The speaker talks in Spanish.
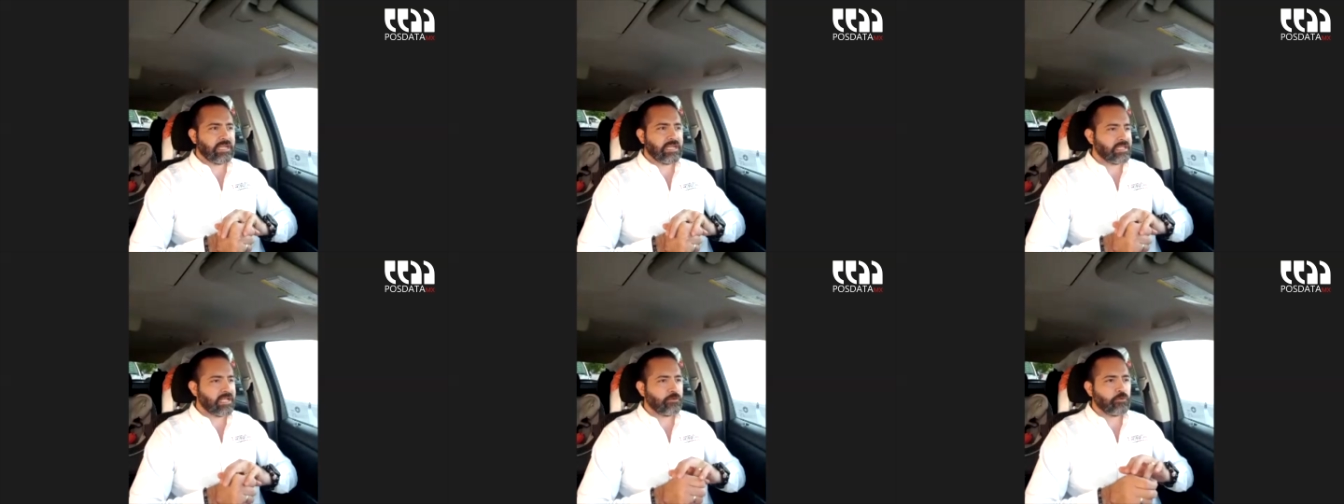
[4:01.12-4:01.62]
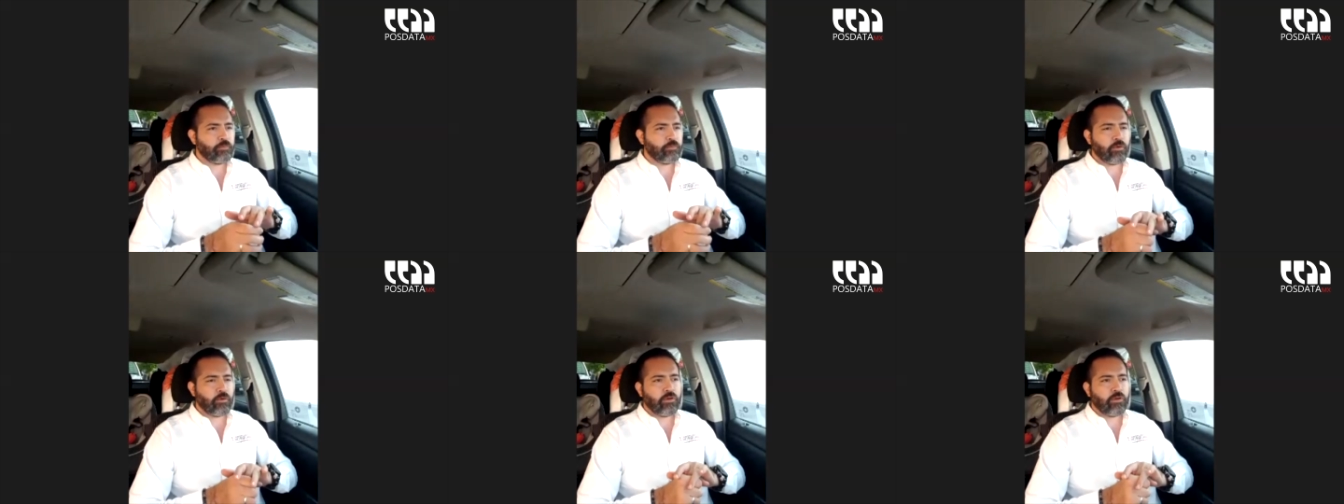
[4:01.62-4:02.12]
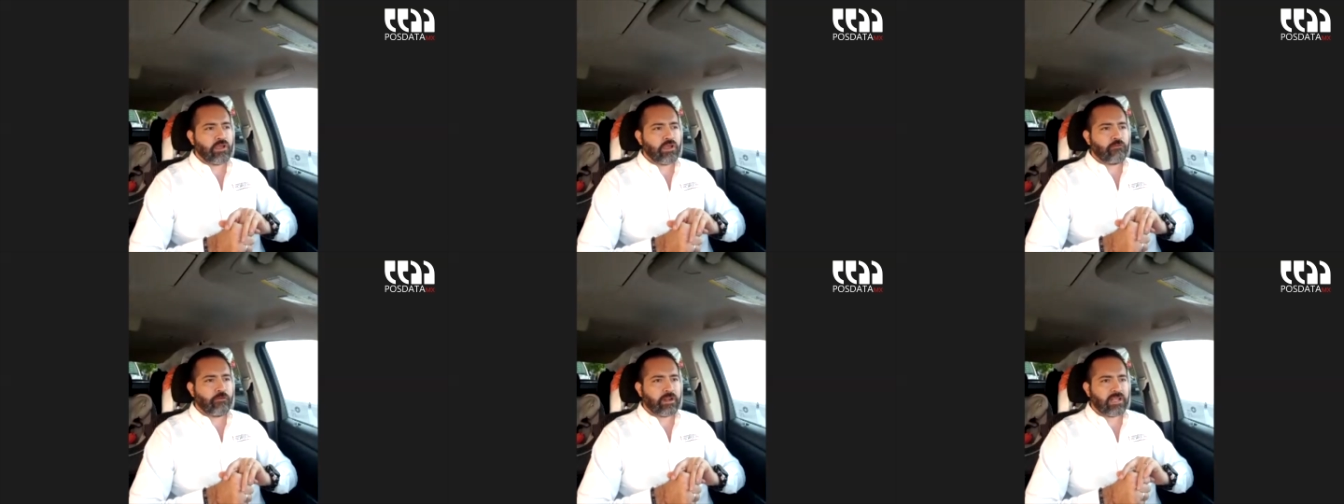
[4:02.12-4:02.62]
grupo
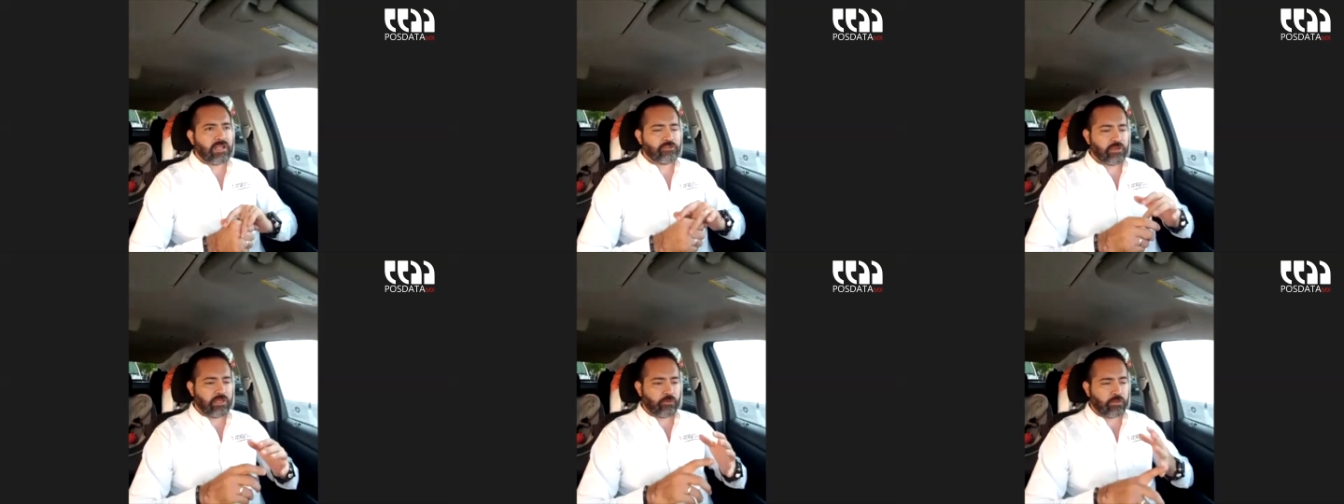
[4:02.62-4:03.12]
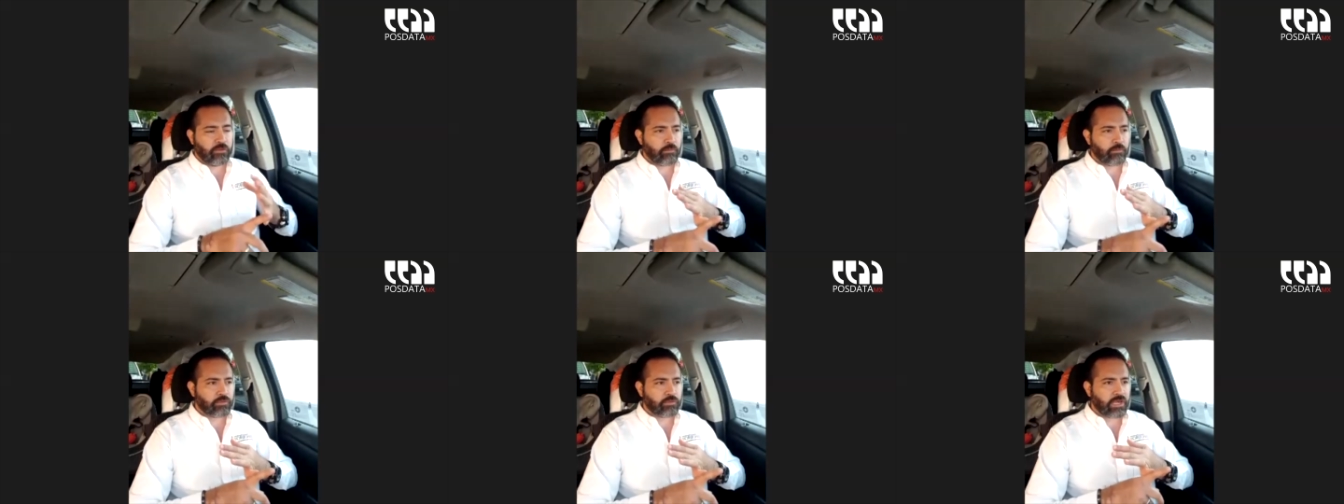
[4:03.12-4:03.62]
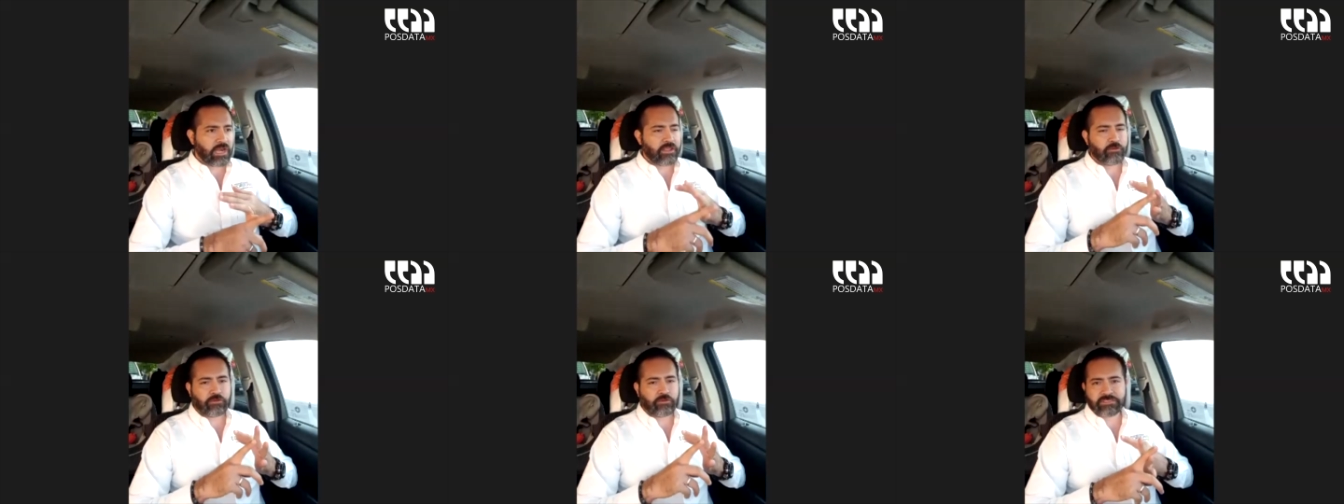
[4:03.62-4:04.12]
fuera de la ciudad, uno en el
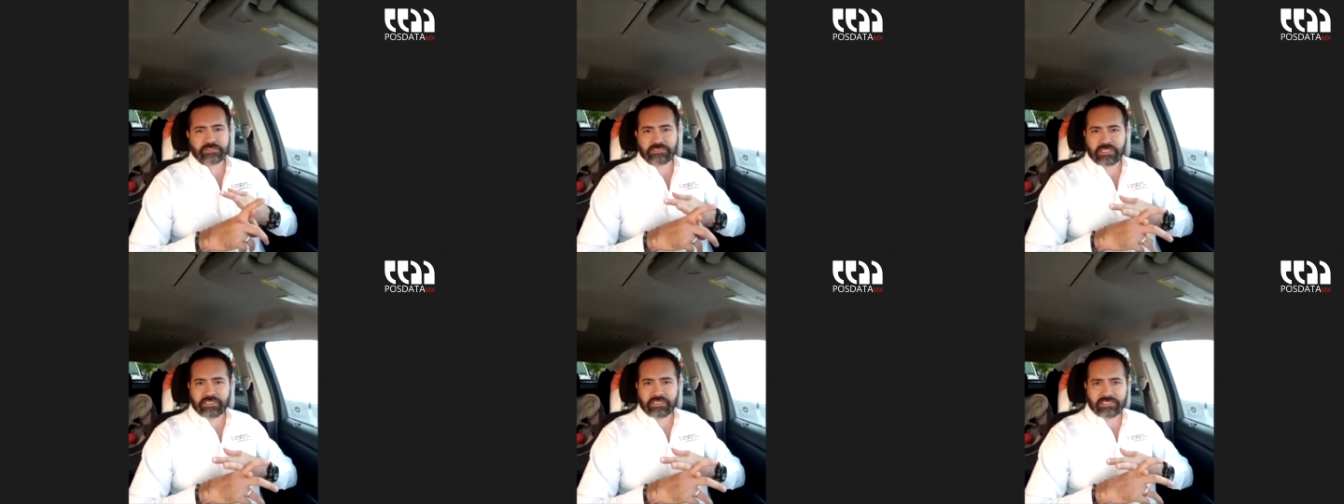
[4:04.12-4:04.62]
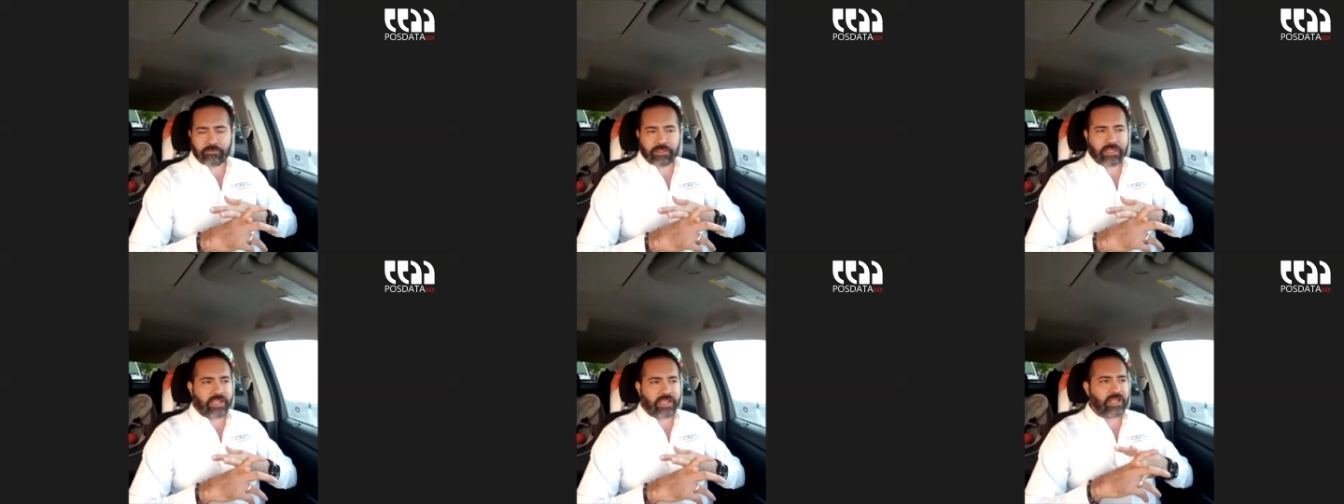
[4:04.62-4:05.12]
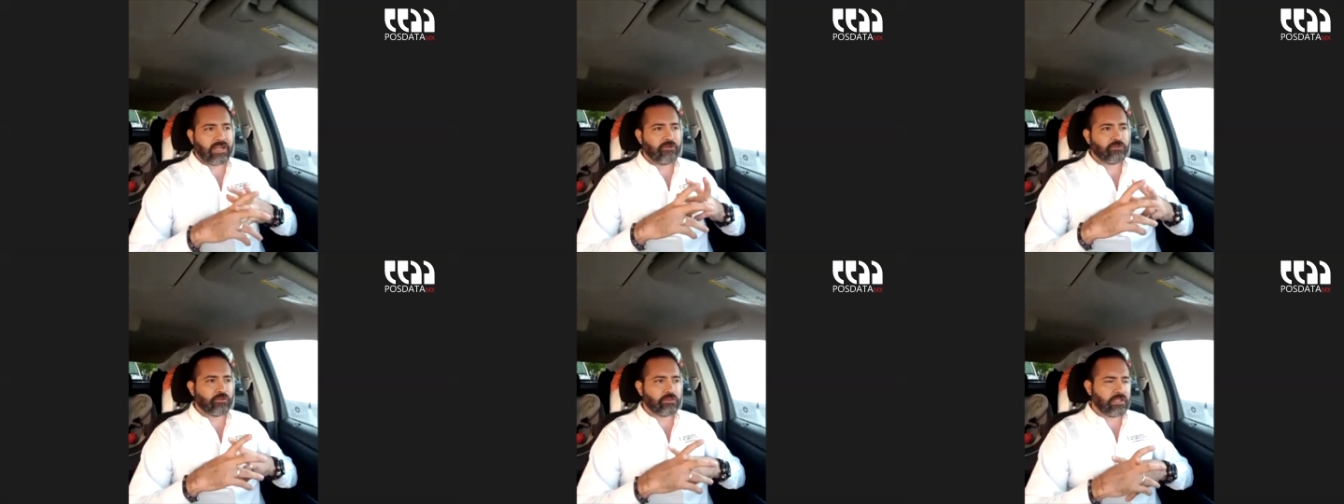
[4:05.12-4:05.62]
Monterrey, otro en San Miguel y
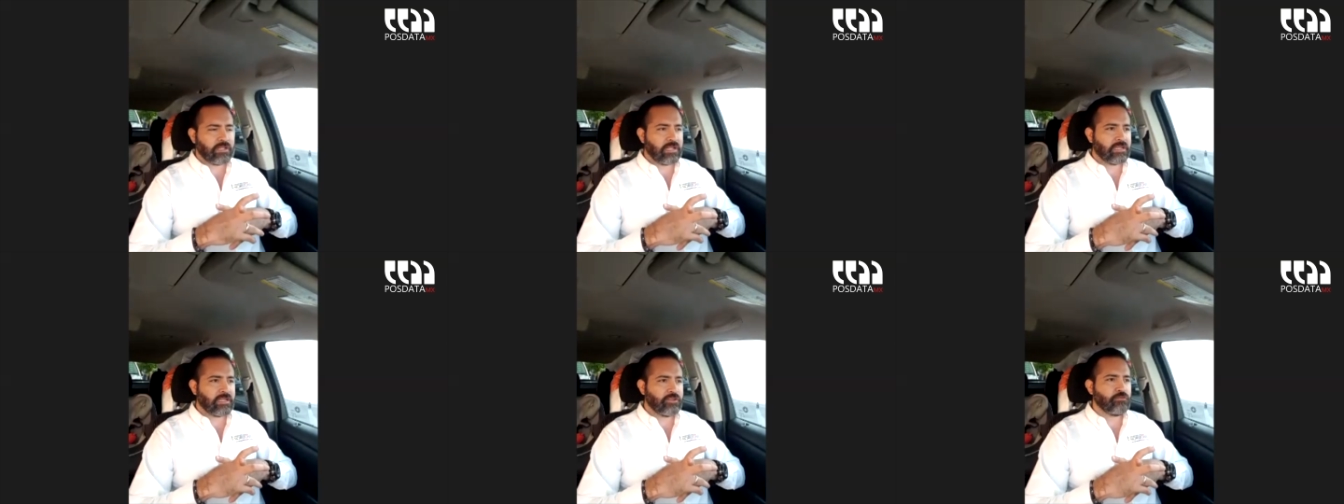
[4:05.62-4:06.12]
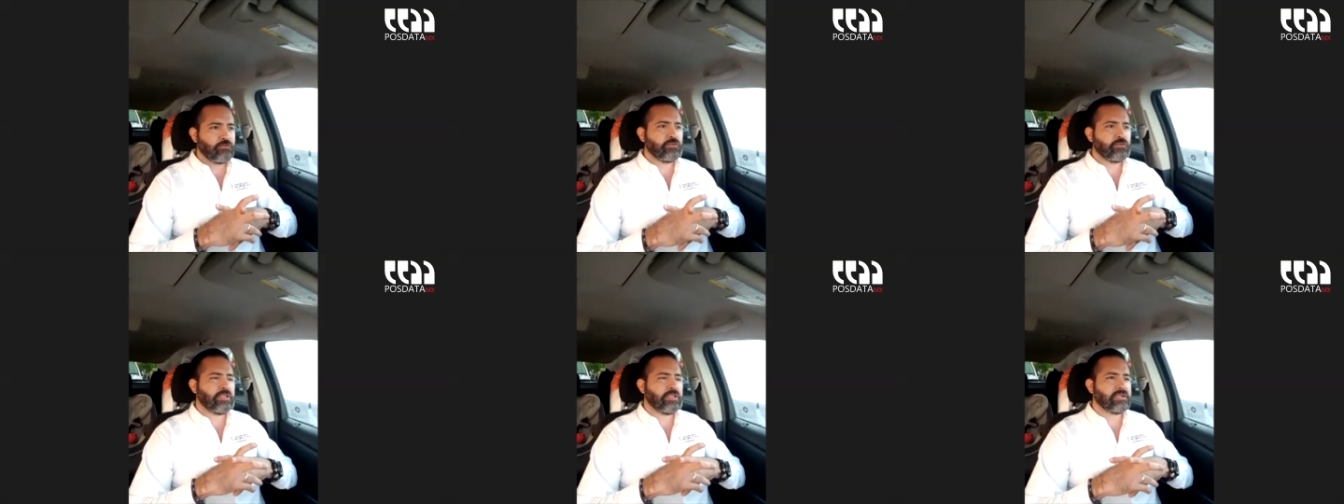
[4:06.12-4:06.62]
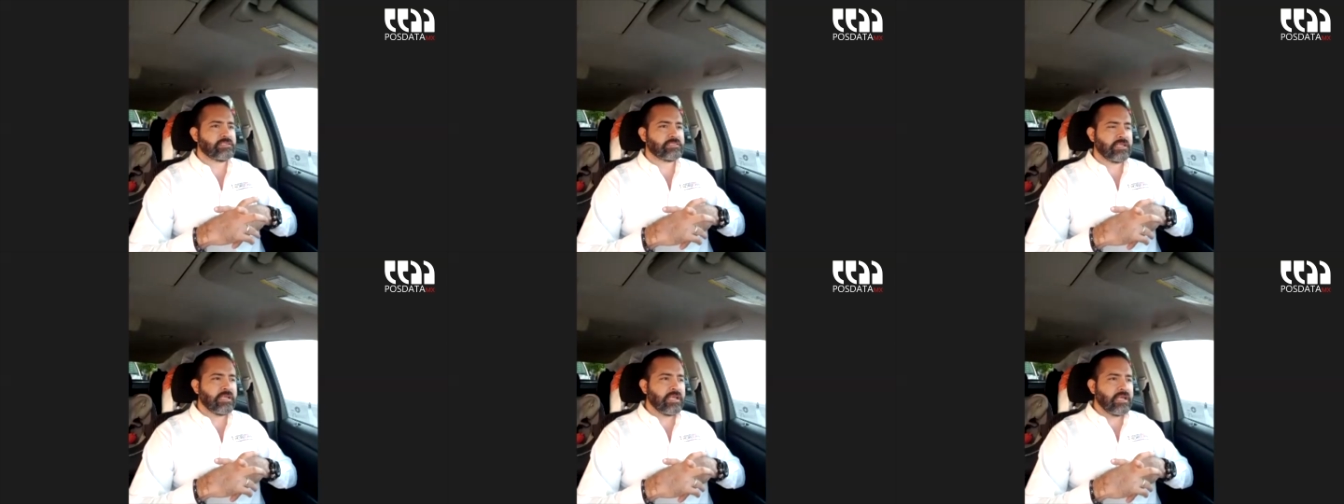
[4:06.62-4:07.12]
otro en, en Houston, Texas.